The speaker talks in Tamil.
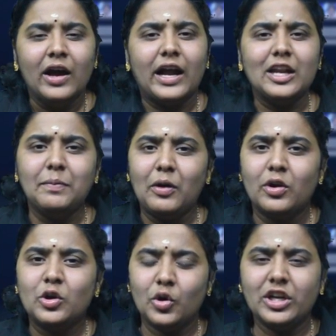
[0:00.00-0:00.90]
கண்டிப்பாக
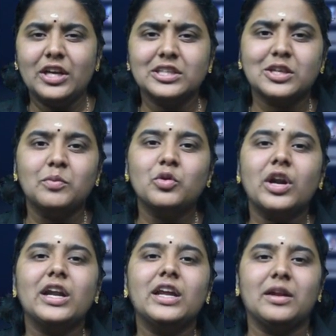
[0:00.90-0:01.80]
ஒரு டுவெண்ட்டி இயர்ஸ்க்கு
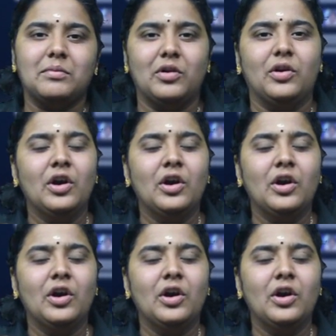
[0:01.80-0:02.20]
முன்னாடி நம்ம